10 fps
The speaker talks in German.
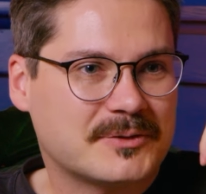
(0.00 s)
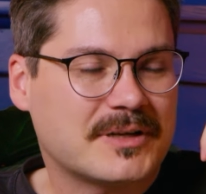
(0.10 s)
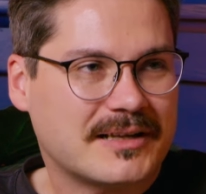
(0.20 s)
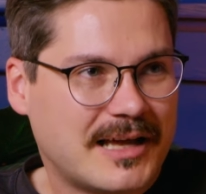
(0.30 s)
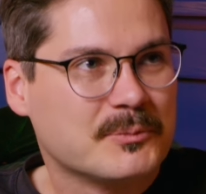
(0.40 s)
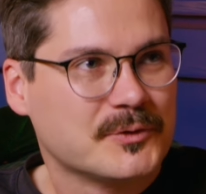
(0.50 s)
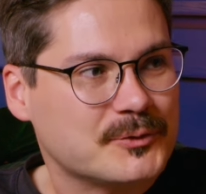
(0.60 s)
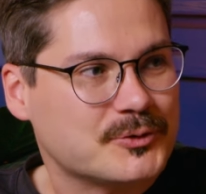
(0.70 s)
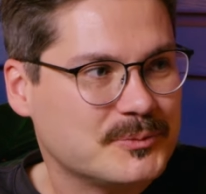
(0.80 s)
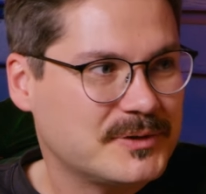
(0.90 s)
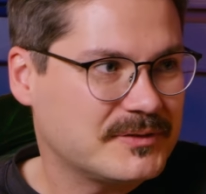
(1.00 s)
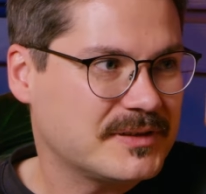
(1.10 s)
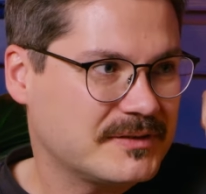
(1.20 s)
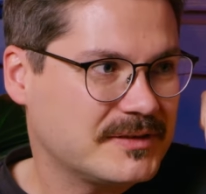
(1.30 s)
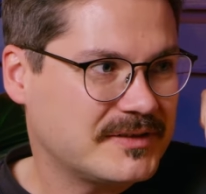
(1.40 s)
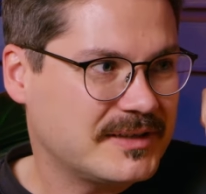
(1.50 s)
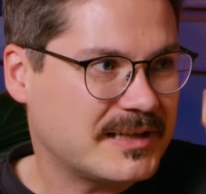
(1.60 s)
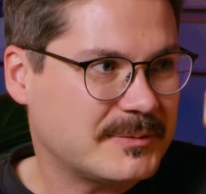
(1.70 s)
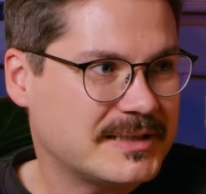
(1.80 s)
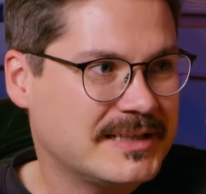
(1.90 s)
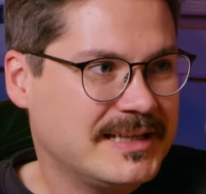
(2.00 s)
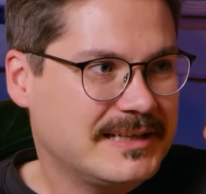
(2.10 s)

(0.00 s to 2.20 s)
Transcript: So, na klar, musst du schon ein bisschen was investieren, aber